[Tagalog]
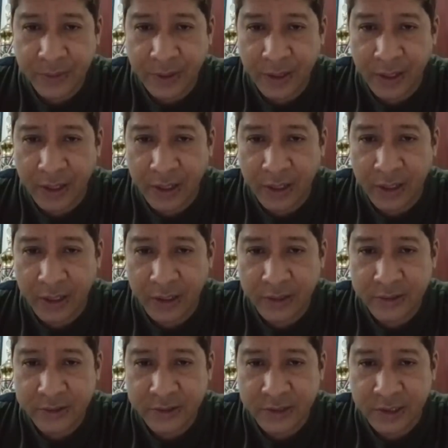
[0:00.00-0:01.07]
Kaya
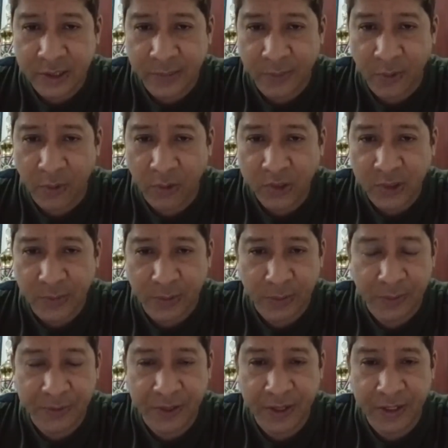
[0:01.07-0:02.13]
start up po ako sa
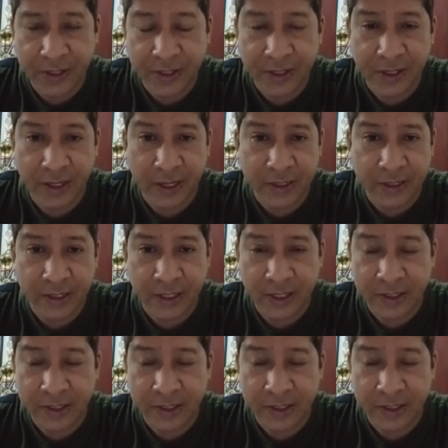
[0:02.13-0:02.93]
pagbibigay ng giya at